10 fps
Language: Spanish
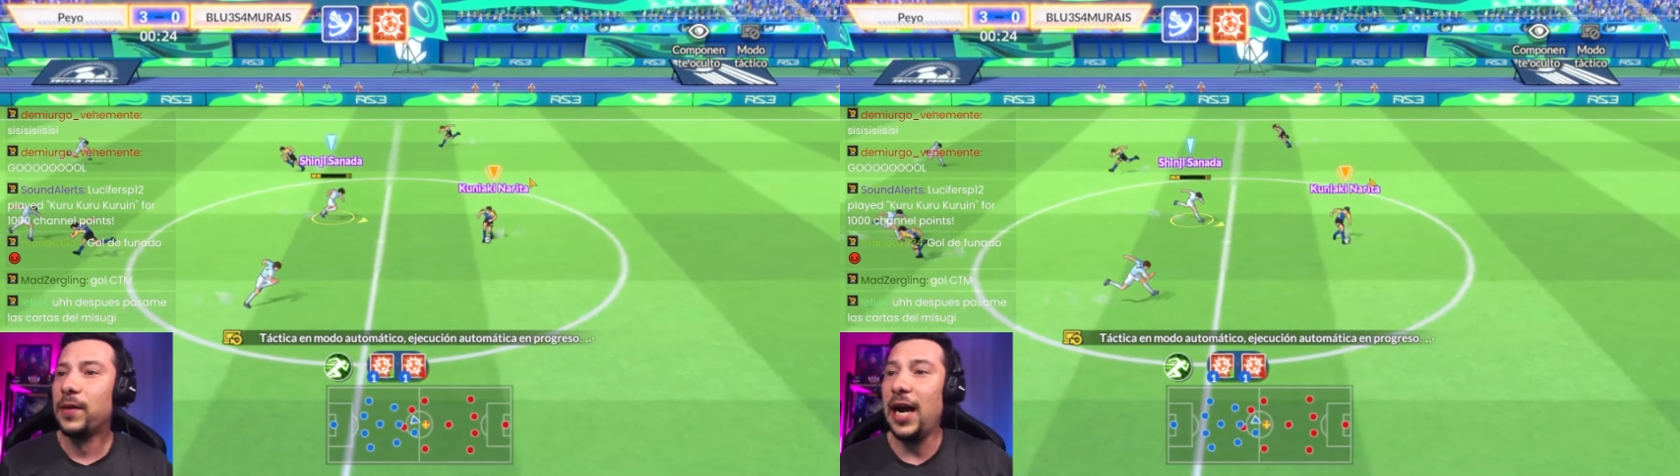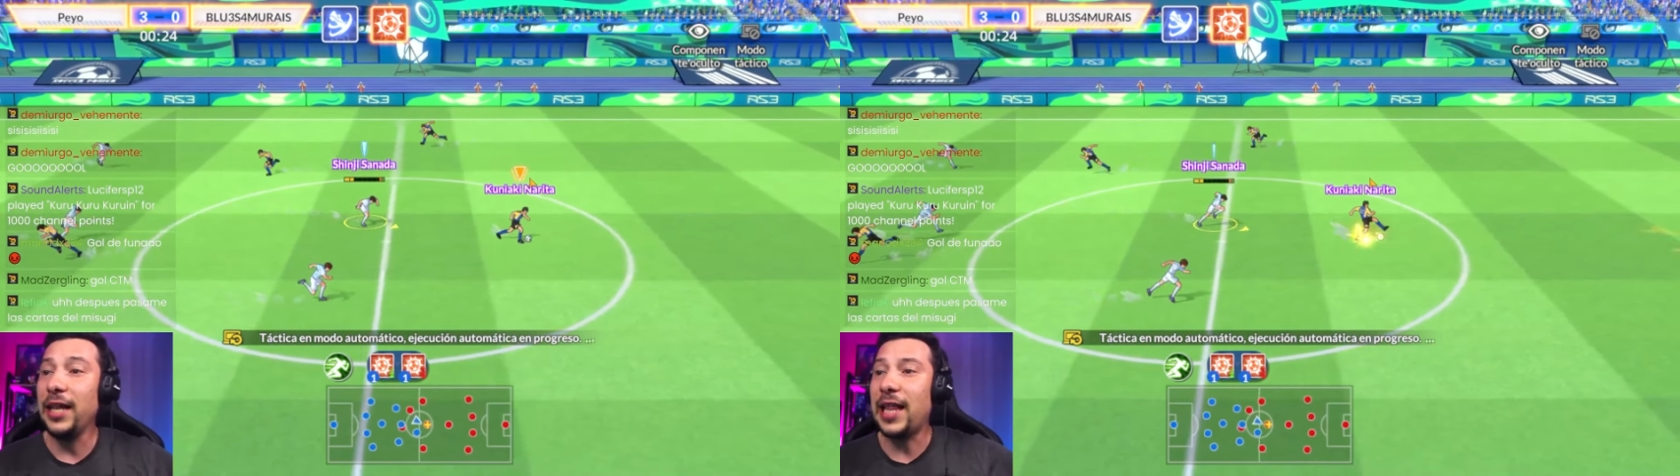
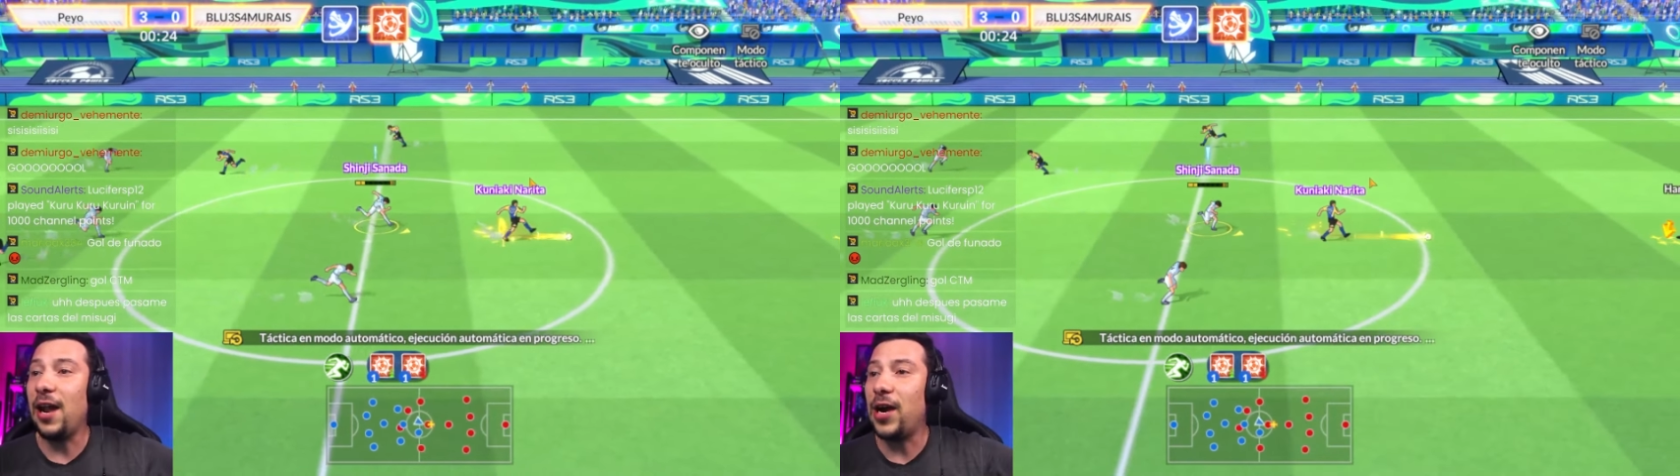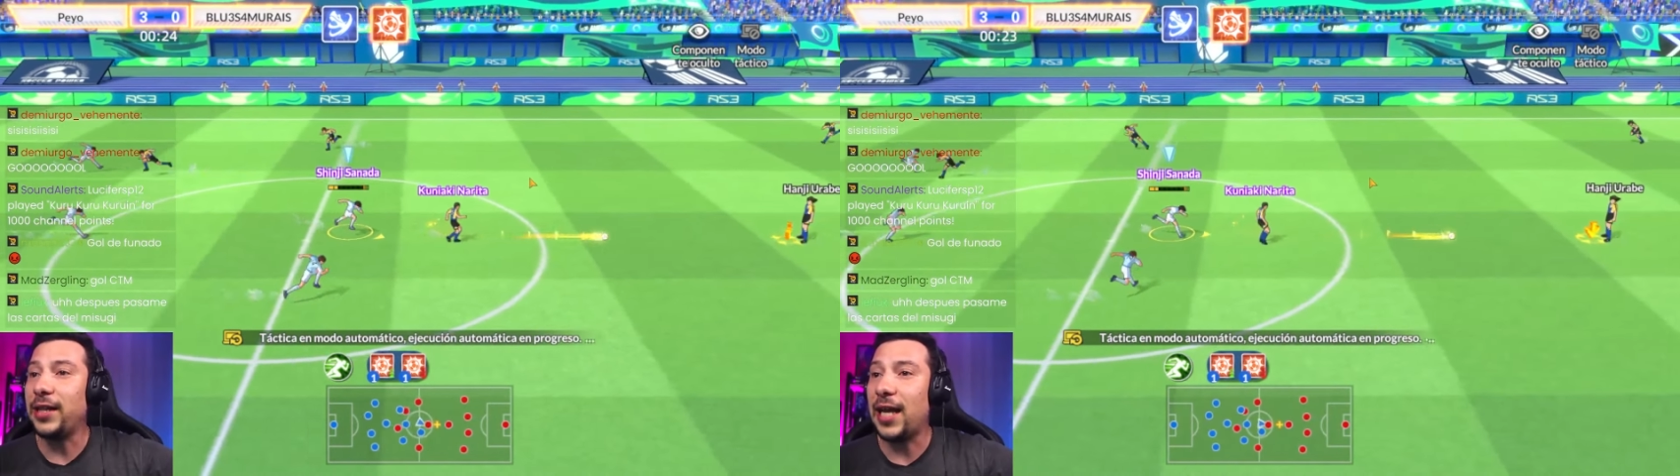
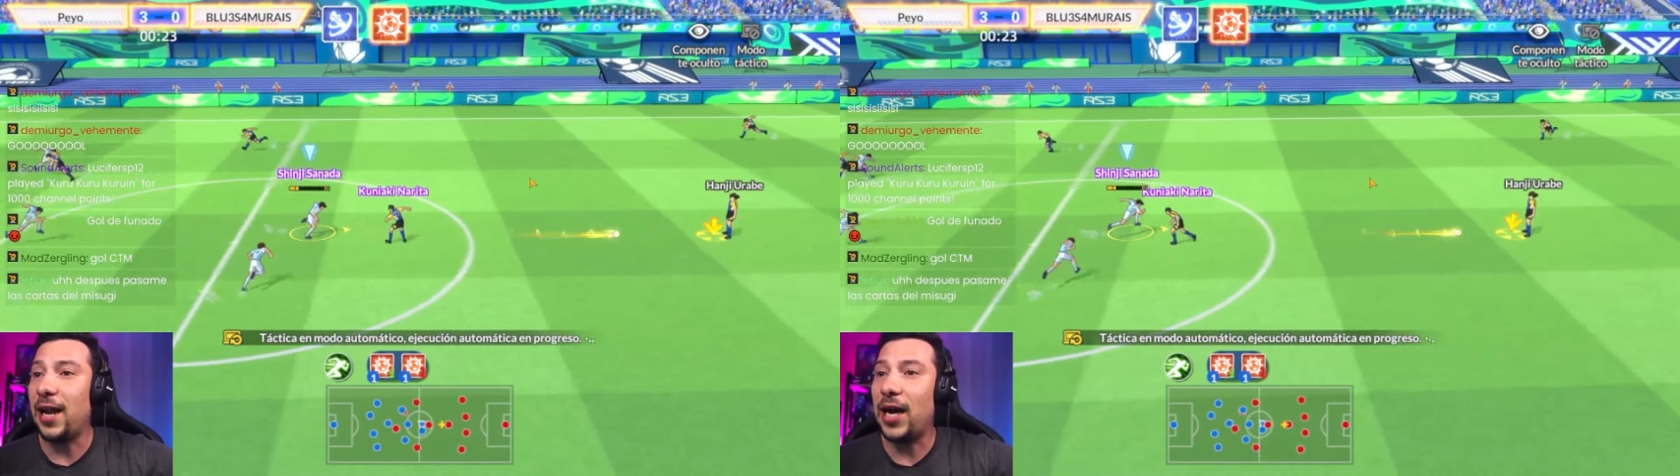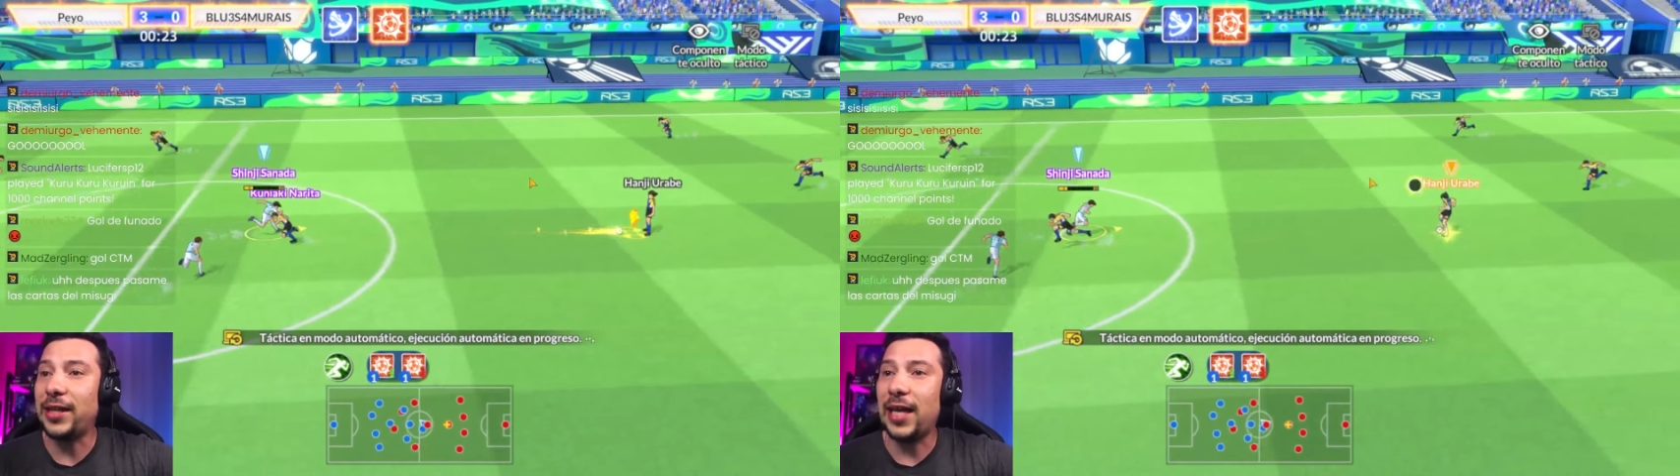Cántalo,
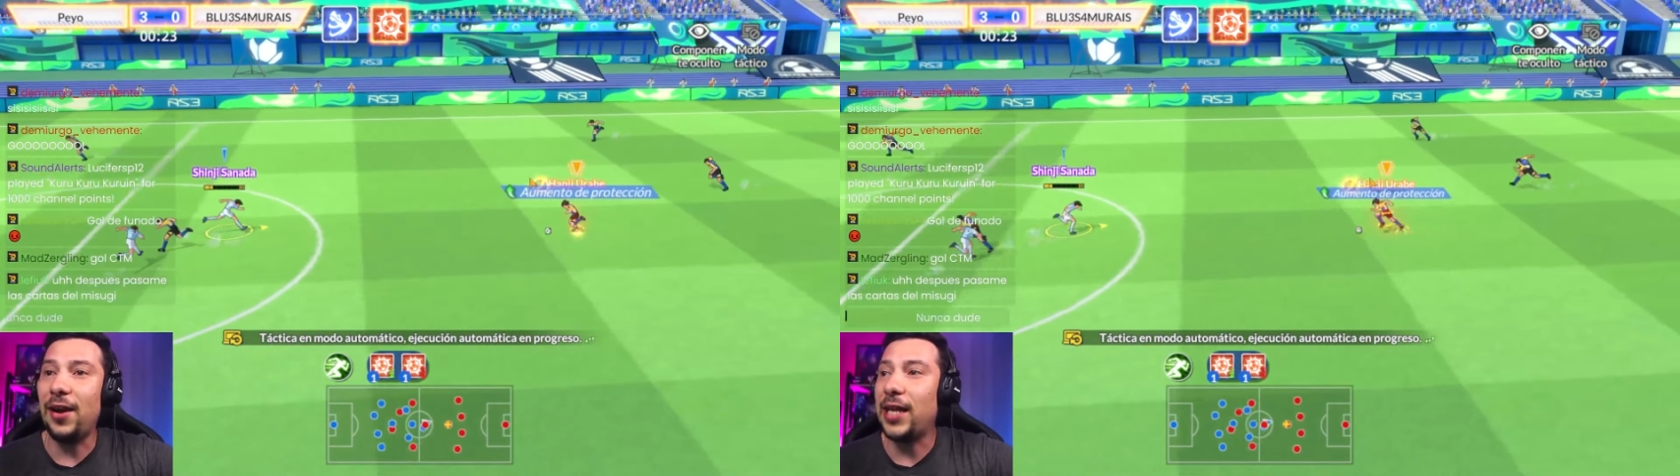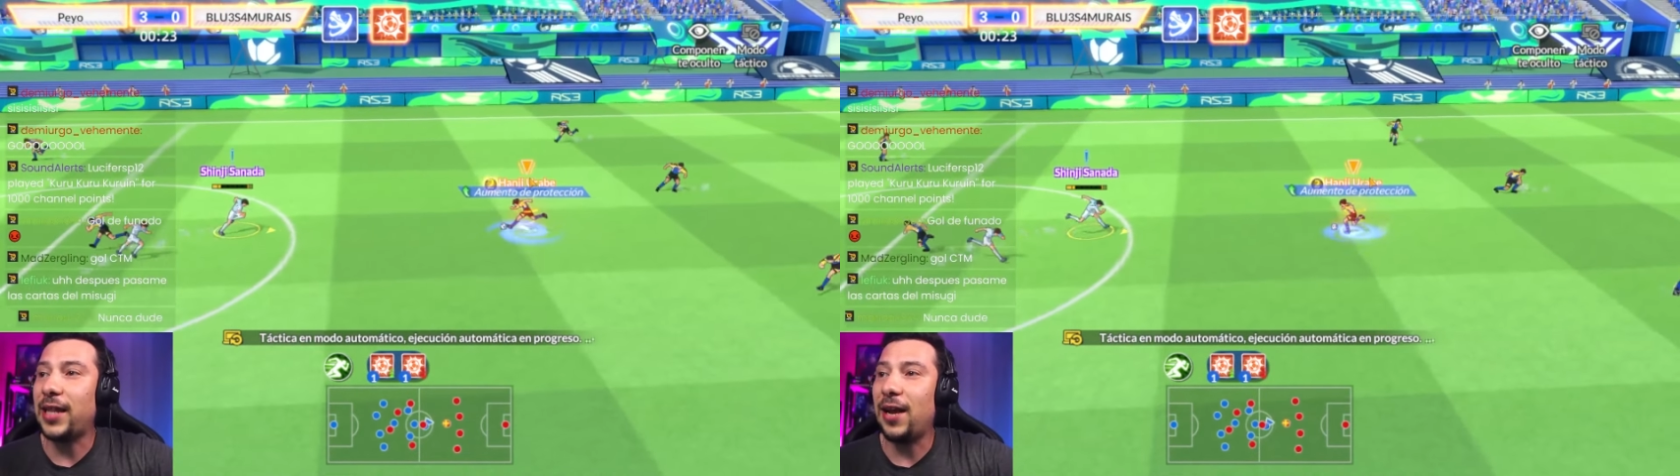cántalo, cántalo,
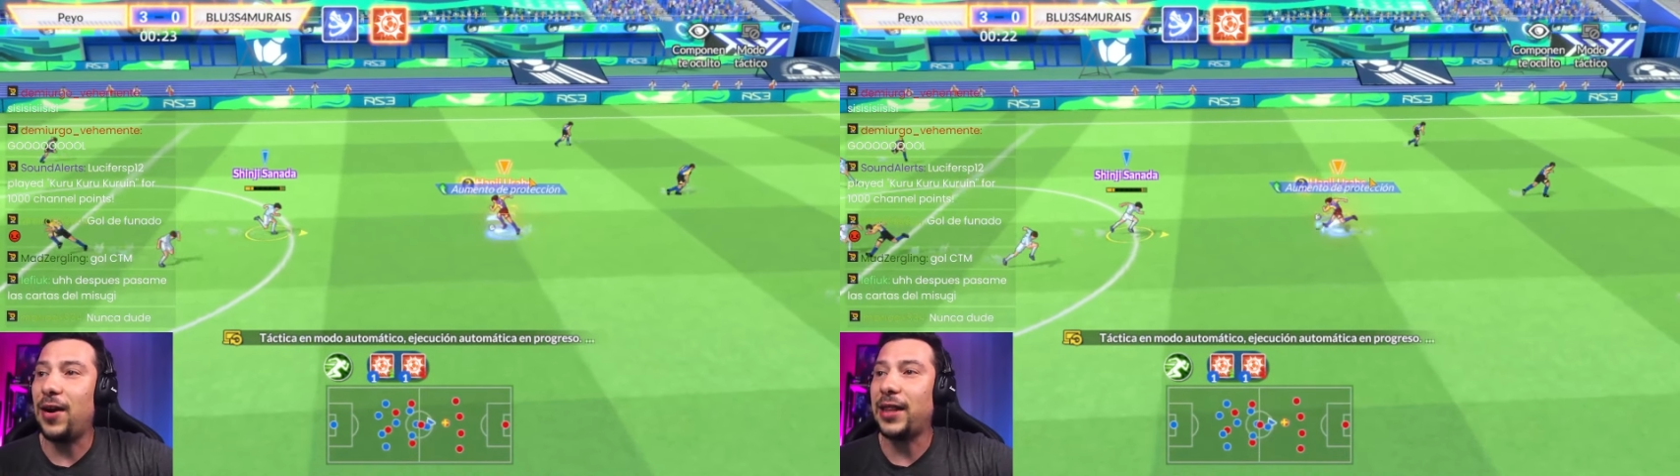cántalo,